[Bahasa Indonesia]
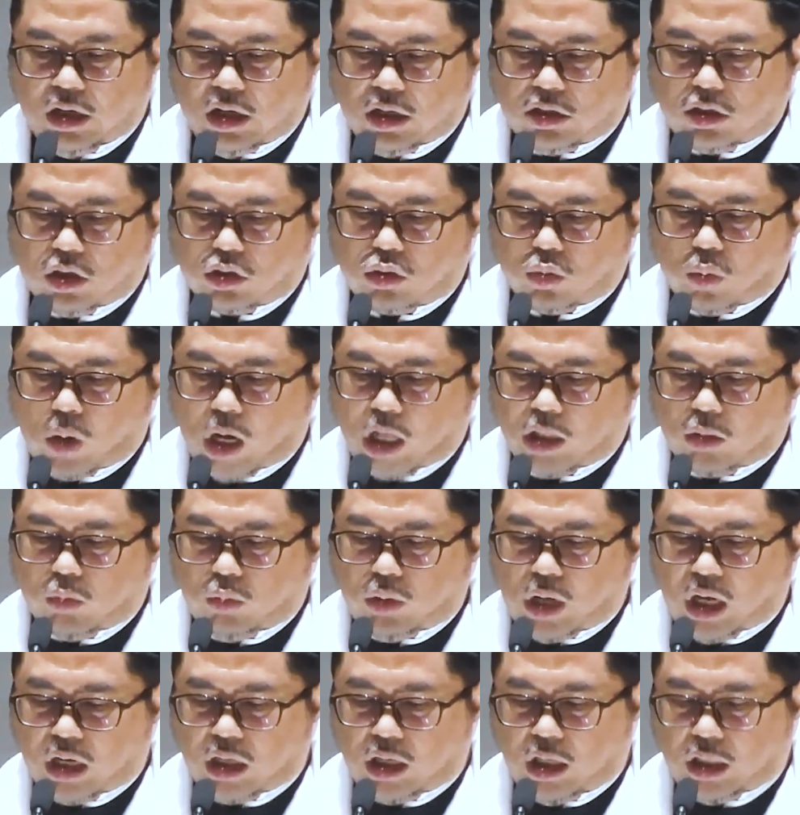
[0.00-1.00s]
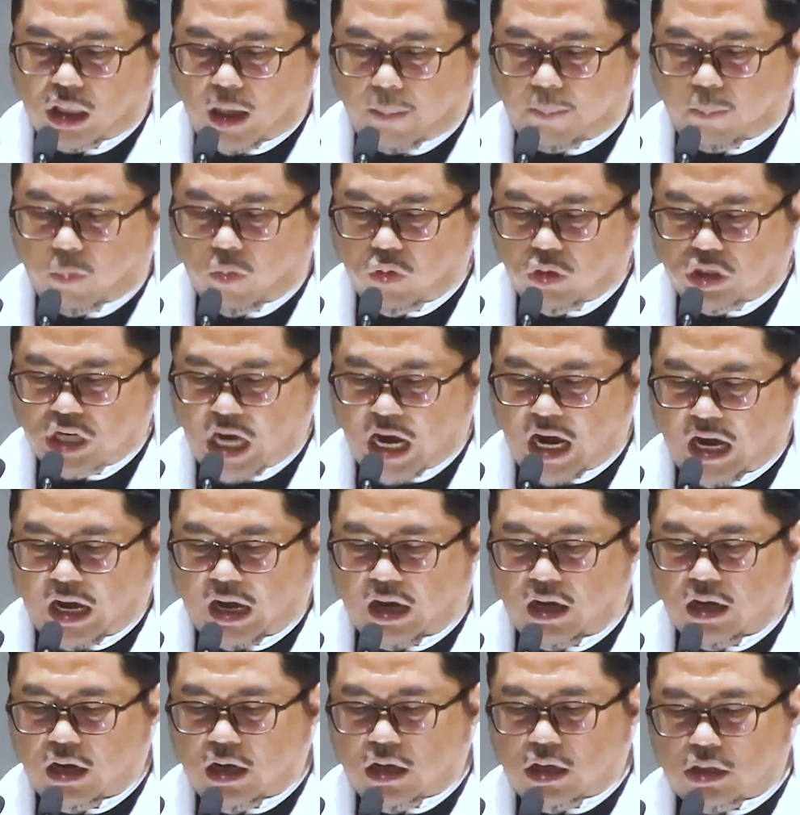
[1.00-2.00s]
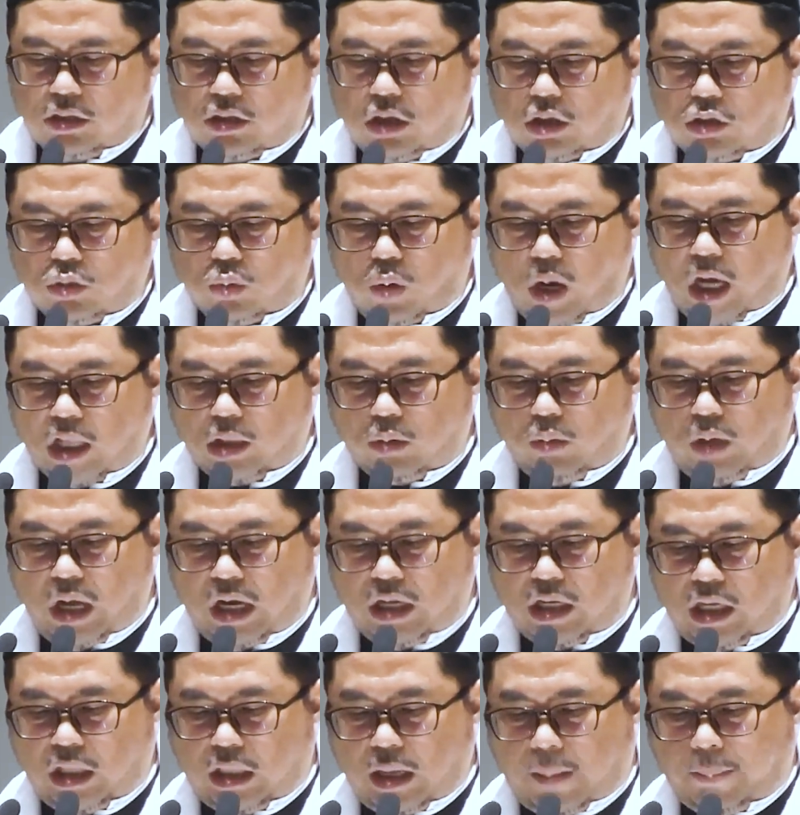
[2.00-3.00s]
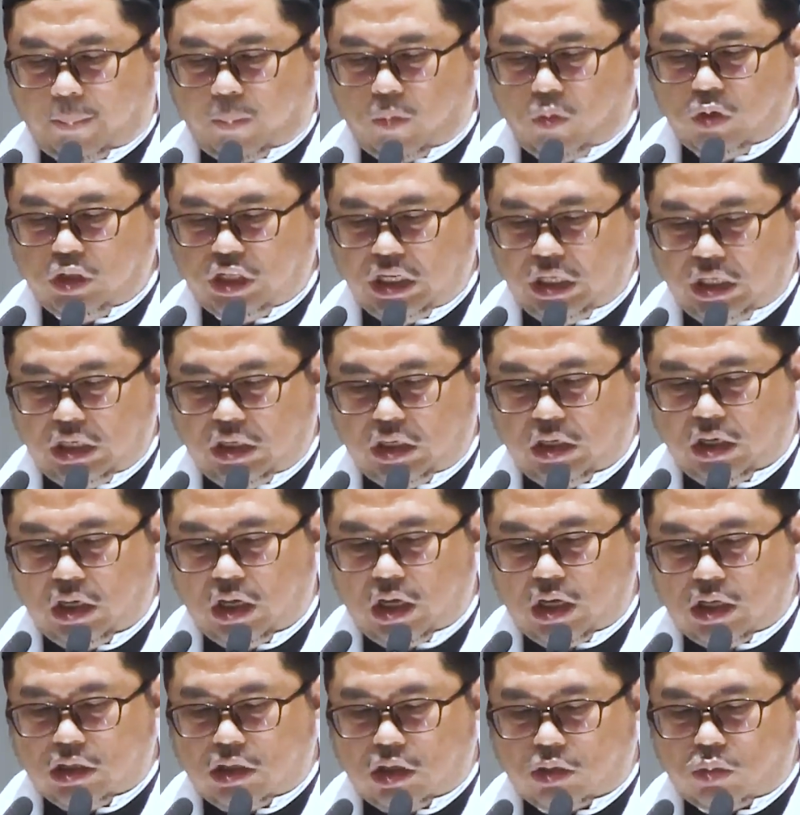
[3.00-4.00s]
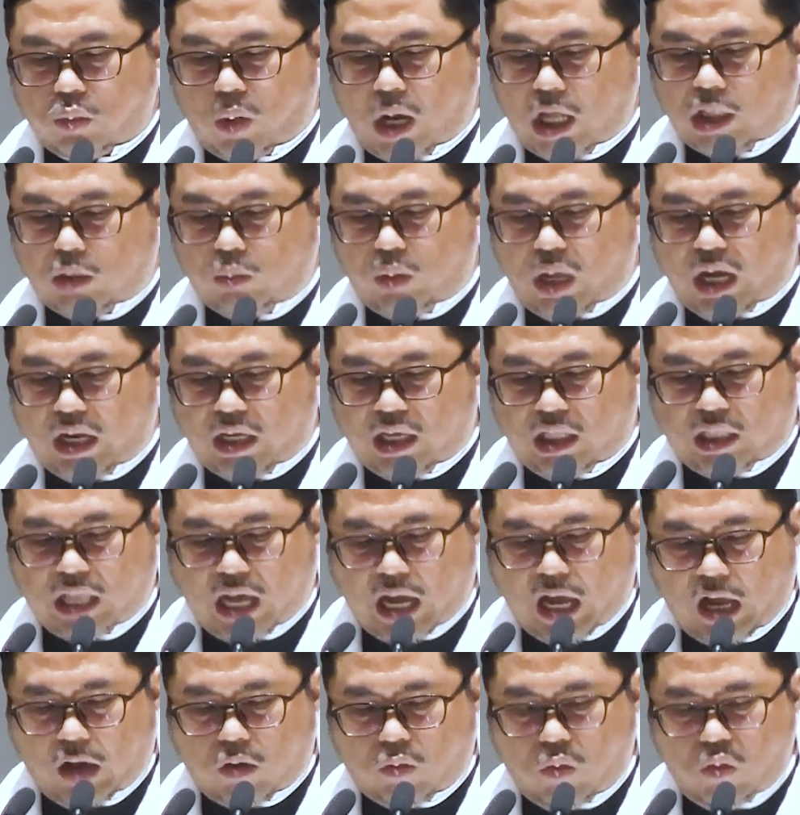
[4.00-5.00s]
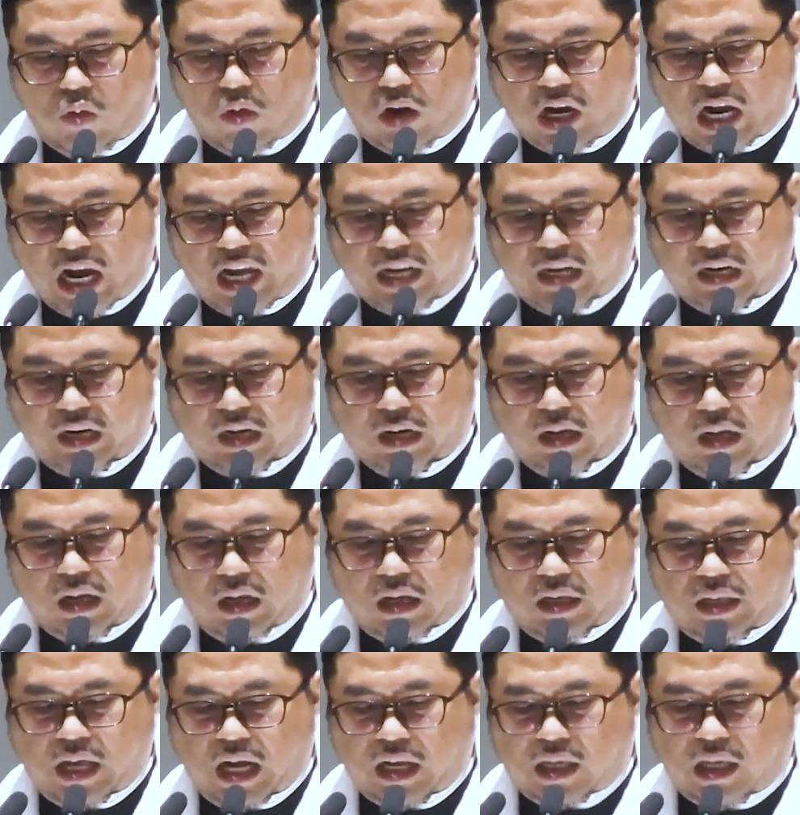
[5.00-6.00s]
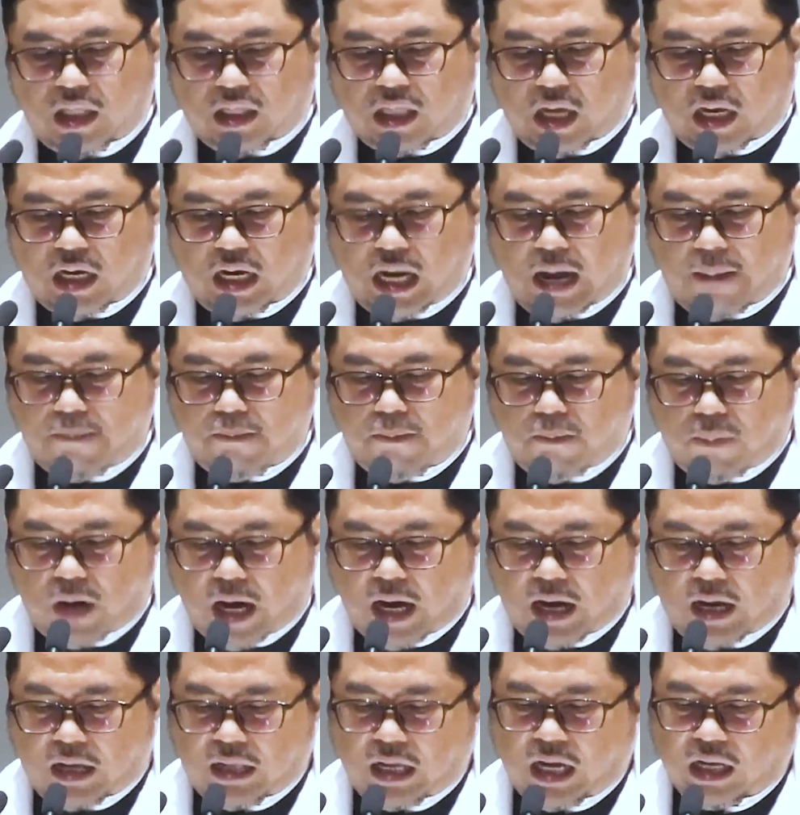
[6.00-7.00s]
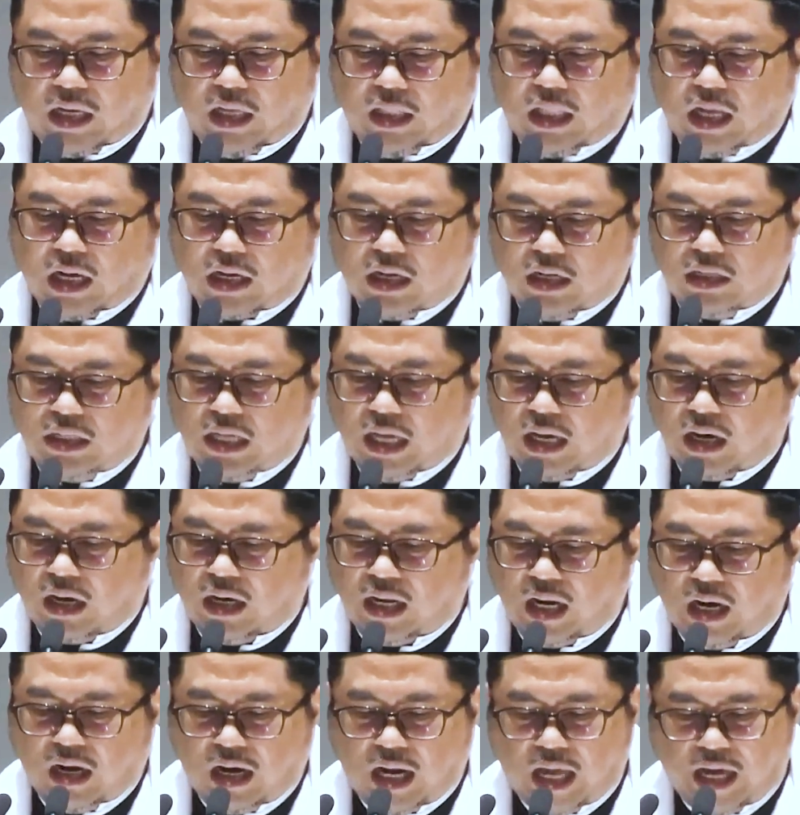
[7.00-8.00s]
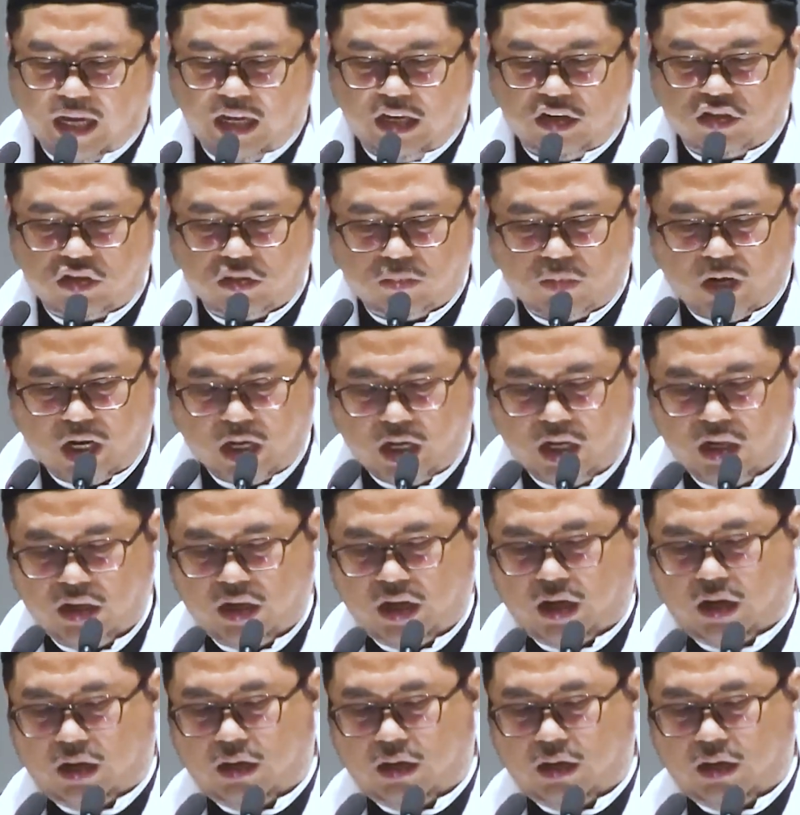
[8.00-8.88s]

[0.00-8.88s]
sesuatu yang kita puja, sesuatu yang kita puji, sesuatu yang kita agungkan, yang kita damba, yang kita kejar dan lain sebagainya.